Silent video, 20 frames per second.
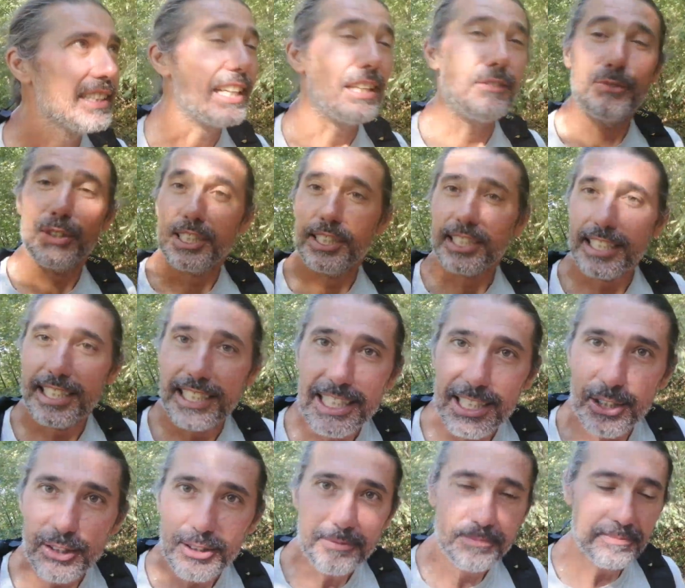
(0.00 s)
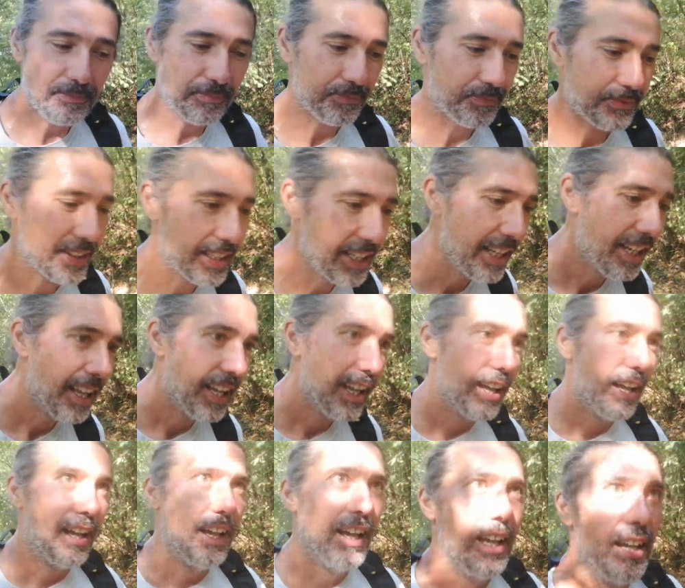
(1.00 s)
dal freschino,
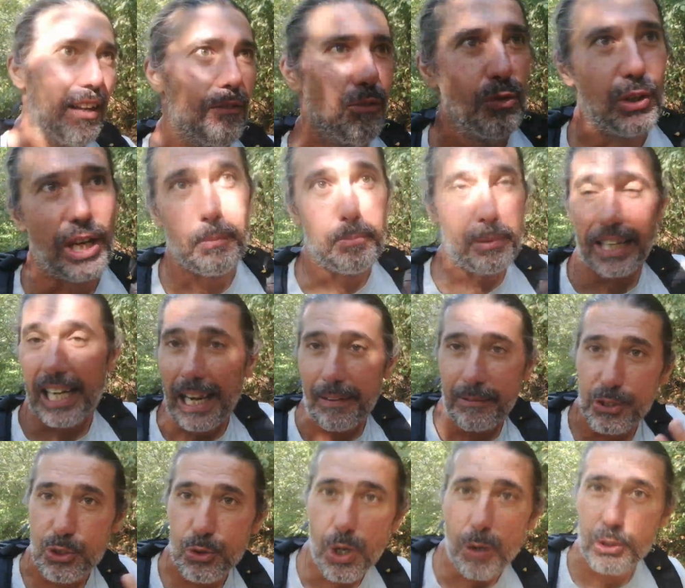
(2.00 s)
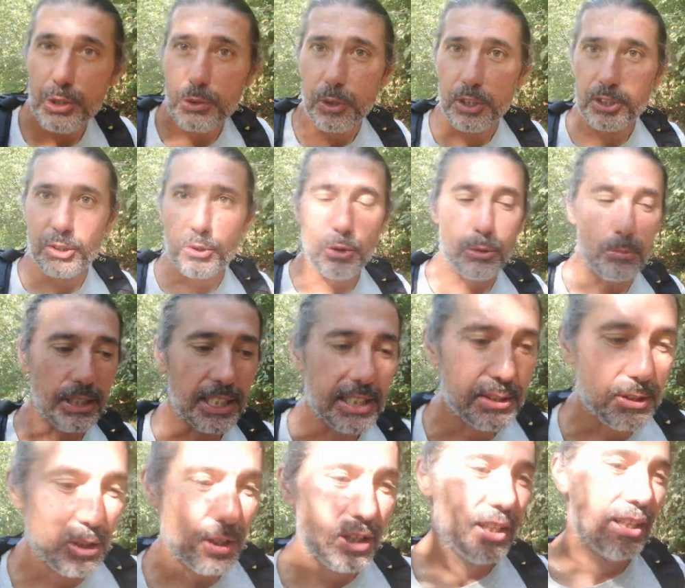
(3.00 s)
vorrei parlarvi di nuovo di questo
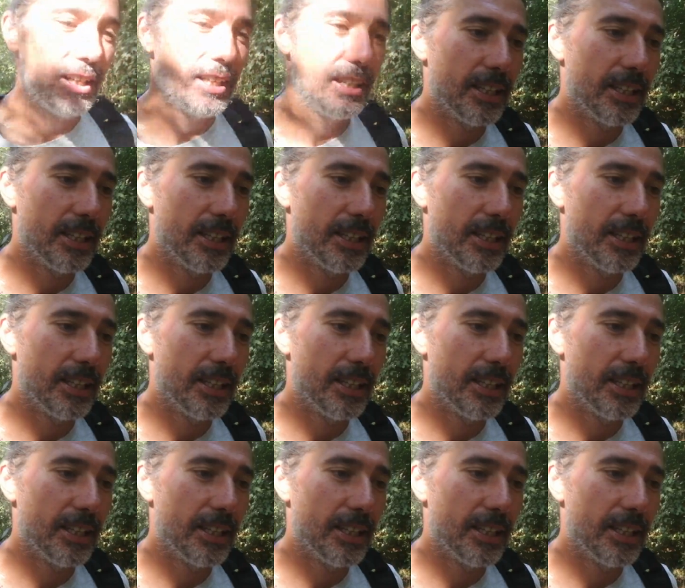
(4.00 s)
argomento